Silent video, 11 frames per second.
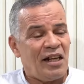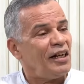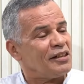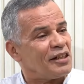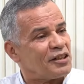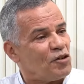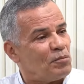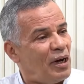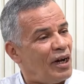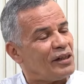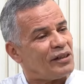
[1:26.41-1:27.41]
عندي تو
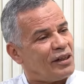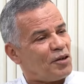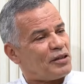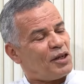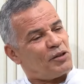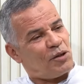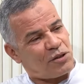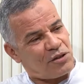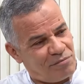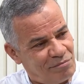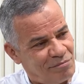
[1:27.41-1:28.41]
محل راه خذاه ليوسف
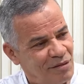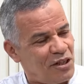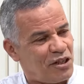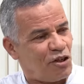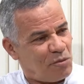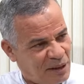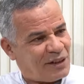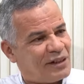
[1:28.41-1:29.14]
هنجاوب عنك